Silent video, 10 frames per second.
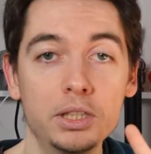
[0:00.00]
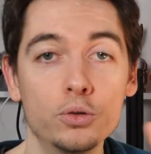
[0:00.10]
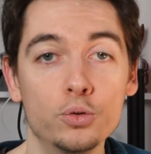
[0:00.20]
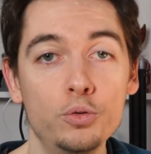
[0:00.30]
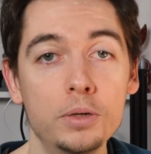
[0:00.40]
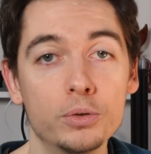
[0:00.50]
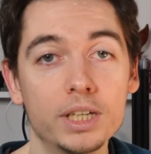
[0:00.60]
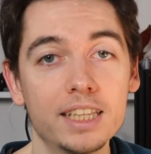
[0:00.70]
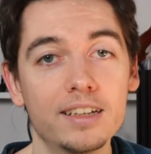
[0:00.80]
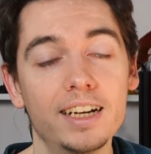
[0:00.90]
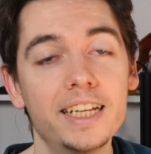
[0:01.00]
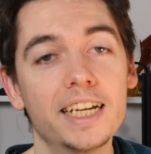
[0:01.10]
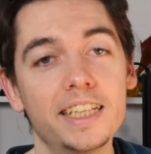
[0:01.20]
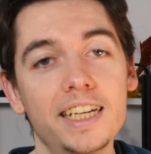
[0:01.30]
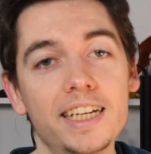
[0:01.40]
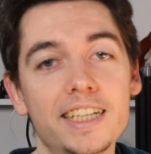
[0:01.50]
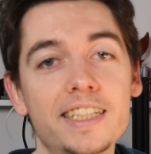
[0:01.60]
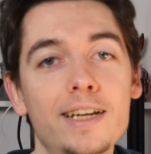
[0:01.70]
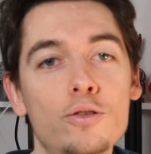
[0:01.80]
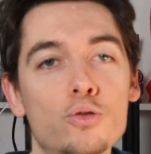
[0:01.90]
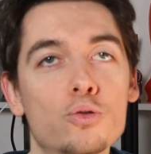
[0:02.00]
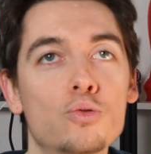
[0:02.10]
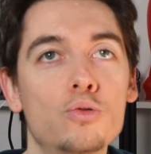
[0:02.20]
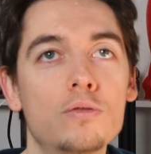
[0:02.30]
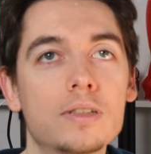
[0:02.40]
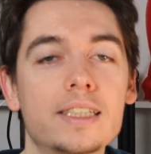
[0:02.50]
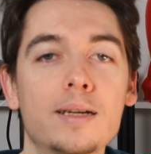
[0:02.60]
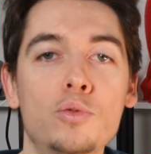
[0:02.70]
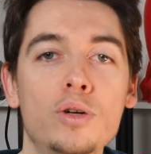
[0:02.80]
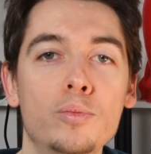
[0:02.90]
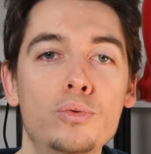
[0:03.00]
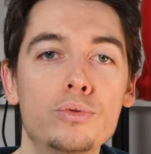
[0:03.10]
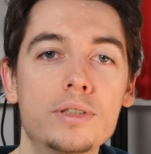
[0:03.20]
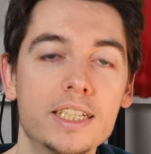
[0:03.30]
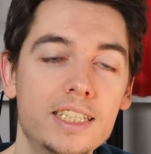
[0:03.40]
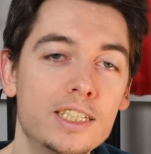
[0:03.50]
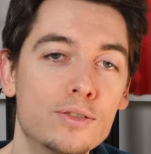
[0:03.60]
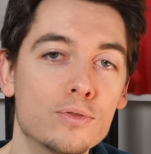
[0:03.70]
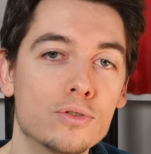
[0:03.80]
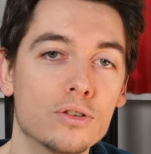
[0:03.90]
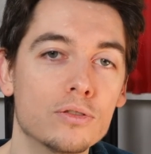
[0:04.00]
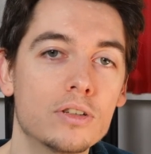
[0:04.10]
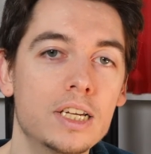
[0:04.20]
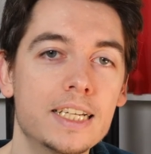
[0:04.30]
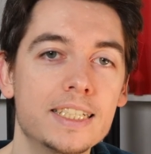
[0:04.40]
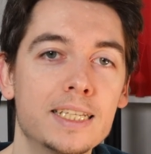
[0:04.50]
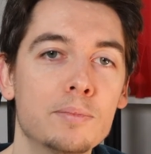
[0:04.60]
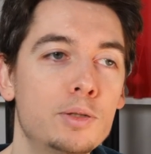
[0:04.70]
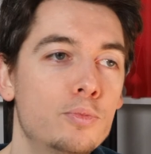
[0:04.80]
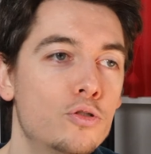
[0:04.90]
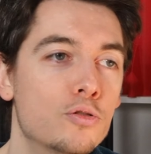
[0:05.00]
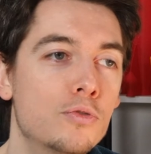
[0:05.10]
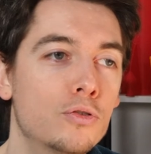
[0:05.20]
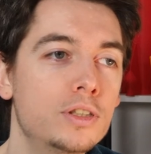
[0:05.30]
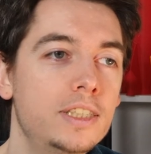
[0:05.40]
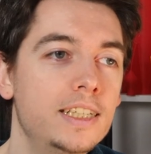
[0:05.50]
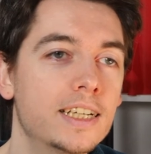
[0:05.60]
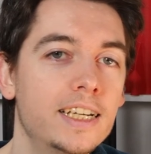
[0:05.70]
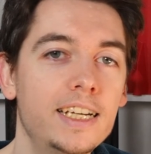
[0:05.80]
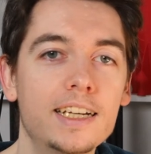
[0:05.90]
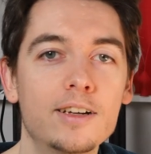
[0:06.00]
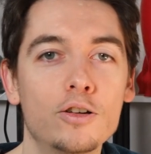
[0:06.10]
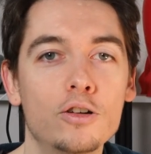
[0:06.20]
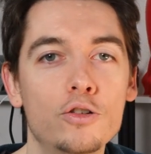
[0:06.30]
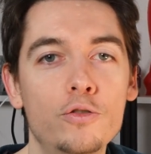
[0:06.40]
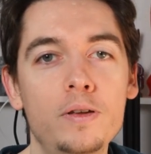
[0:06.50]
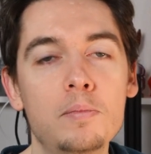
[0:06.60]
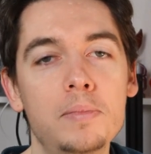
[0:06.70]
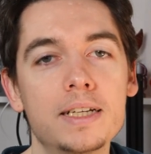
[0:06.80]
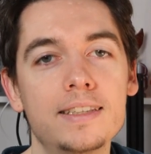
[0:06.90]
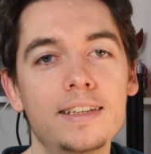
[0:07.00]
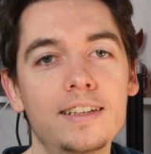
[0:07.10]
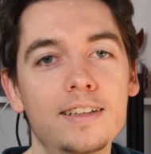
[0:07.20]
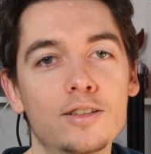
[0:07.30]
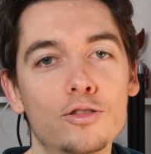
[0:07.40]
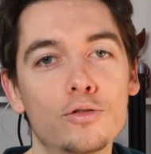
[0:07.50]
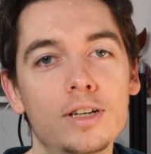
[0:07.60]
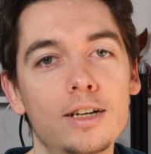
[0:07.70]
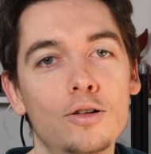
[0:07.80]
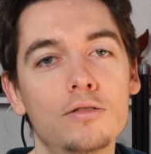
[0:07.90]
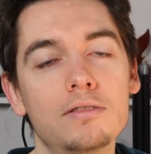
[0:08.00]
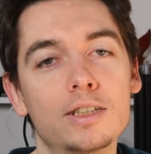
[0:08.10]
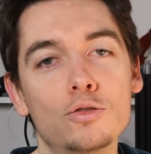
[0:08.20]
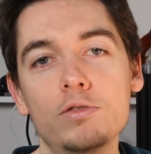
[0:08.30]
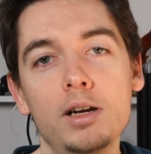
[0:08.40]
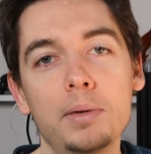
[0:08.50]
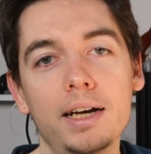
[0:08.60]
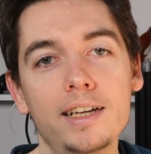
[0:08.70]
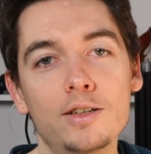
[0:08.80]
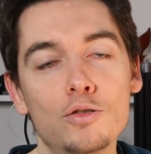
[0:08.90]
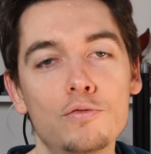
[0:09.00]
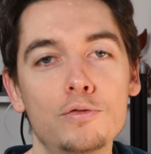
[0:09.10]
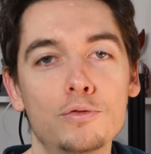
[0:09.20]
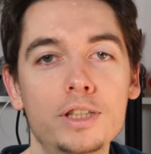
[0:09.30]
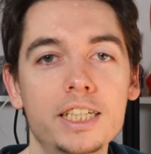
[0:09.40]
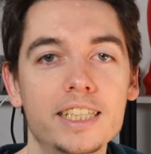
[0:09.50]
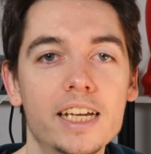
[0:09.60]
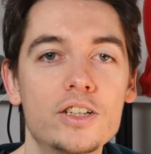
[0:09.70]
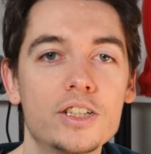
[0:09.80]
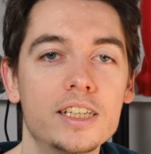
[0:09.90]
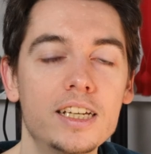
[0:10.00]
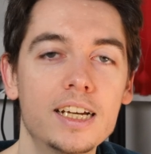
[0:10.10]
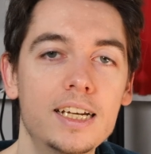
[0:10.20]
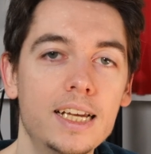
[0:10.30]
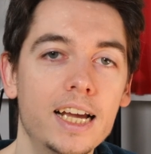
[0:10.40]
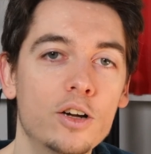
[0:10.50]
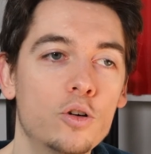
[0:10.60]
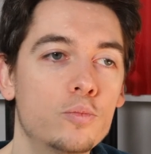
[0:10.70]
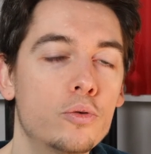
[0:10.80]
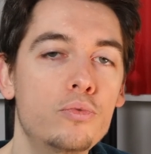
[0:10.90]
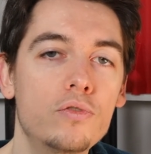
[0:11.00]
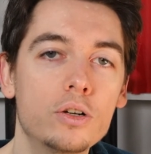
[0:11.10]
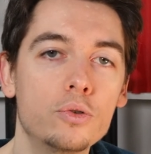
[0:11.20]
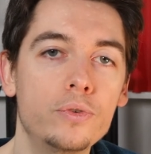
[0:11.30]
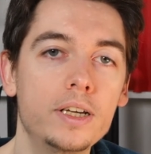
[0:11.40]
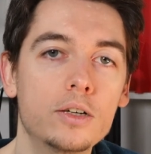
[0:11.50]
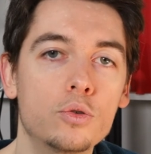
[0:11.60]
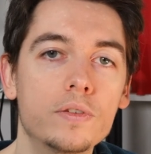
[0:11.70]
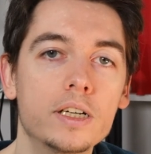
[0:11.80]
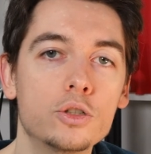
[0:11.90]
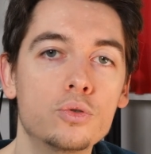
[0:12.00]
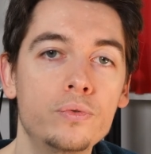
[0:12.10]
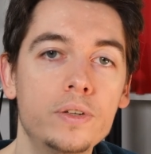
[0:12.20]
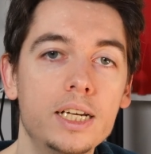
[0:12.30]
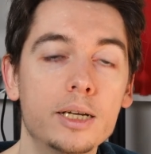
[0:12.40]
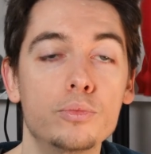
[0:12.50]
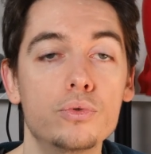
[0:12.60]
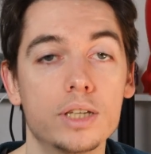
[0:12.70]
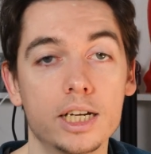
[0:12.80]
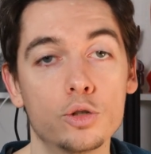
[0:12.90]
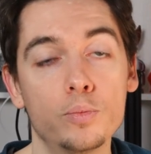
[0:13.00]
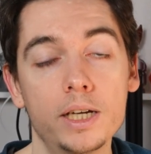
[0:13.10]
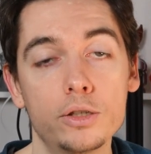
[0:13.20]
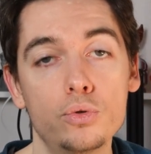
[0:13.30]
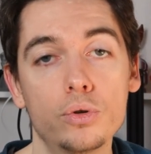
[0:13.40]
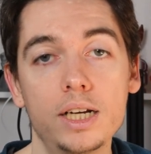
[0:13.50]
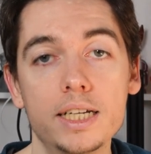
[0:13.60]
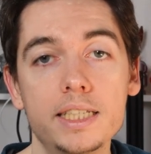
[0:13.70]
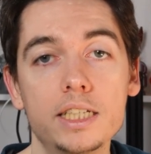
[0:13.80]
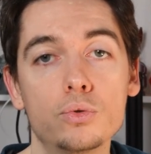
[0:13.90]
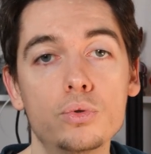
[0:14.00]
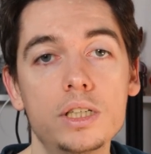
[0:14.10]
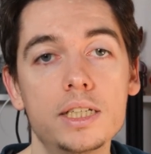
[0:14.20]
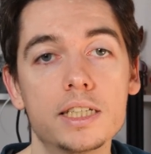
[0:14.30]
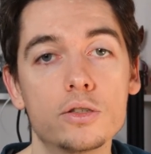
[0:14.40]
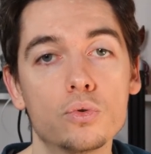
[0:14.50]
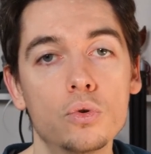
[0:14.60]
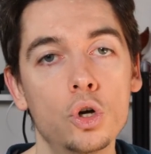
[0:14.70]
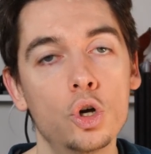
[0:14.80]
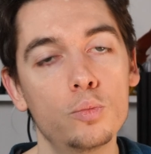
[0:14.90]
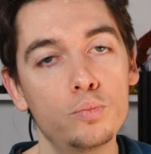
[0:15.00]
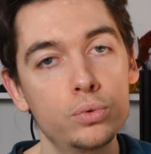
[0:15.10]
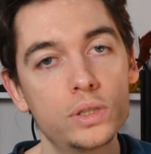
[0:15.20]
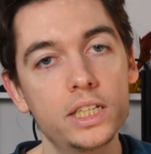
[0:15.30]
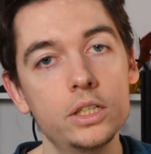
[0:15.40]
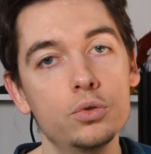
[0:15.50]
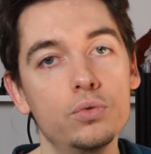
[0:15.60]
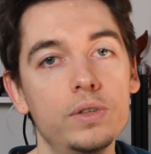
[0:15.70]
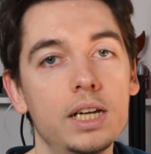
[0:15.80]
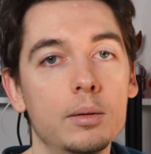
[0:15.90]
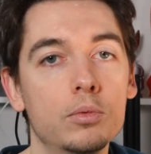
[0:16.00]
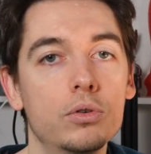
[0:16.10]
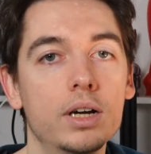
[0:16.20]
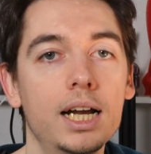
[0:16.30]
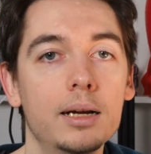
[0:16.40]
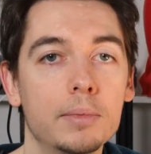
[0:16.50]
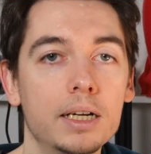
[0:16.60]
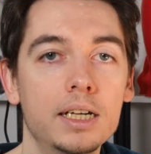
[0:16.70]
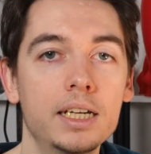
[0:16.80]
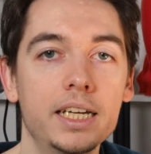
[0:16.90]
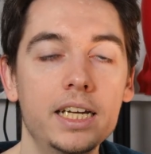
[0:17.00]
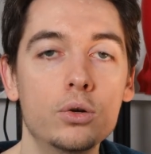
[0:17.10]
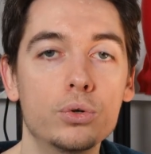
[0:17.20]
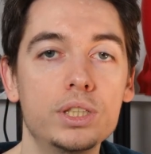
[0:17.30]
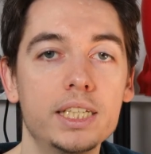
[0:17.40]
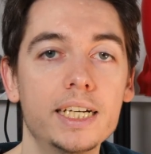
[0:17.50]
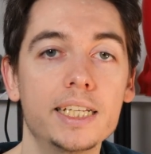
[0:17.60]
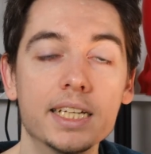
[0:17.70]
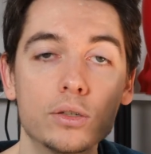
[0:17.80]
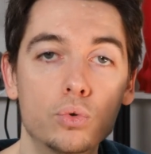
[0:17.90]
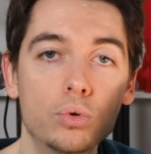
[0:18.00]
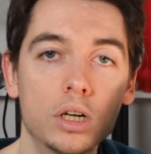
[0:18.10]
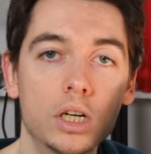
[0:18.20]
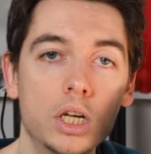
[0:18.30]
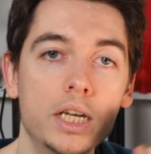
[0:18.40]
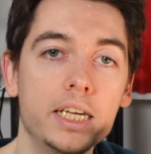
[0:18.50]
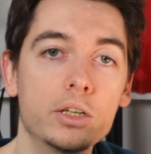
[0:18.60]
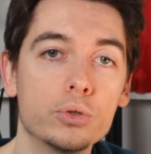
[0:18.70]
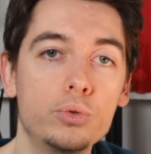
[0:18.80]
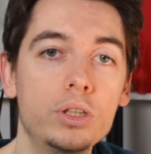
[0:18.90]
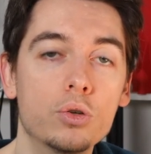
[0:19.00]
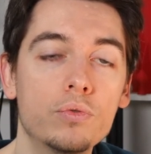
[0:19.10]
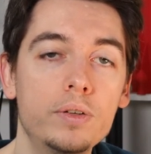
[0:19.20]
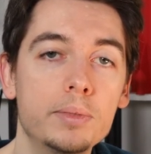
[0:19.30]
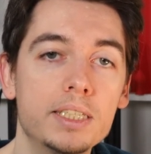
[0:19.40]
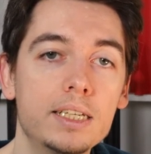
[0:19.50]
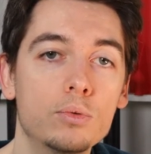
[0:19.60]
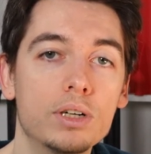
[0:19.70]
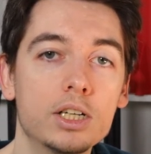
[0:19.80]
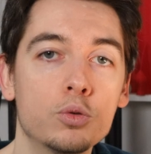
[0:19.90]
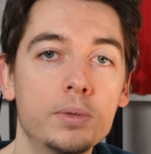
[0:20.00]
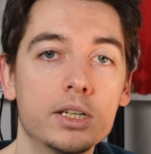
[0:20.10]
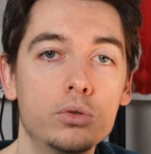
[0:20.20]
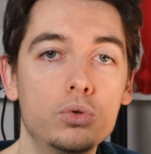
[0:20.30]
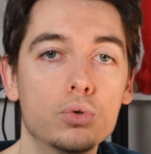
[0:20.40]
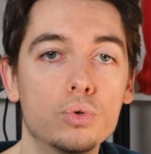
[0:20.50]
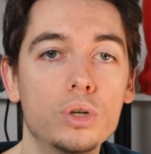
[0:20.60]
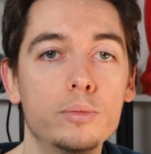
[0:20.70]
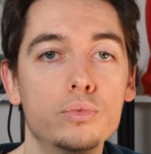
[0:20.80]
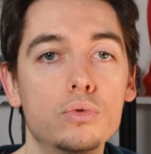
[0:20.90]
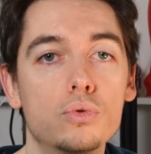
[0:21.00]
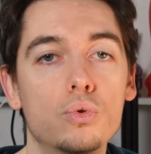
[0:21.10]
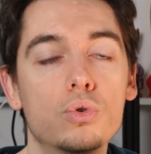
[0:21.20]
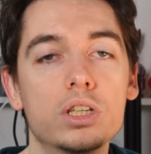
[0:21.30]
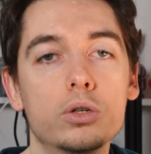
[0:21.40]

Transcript: Méthode numéro 4, la dernière, est celle que je trouve sincèrement la plus satisfaisante. C'est un petit peu comme retirer euh, le film plastique de l'écran d'un nouvel appareil que vous venez d'acheter. Alors pour pouvoir le faire, on va chauffer la buse à la température classique d'utilisation, pousser du filament à la main et le retirer d'un coup et ensuite, on fait baisser donc la température de la buse aux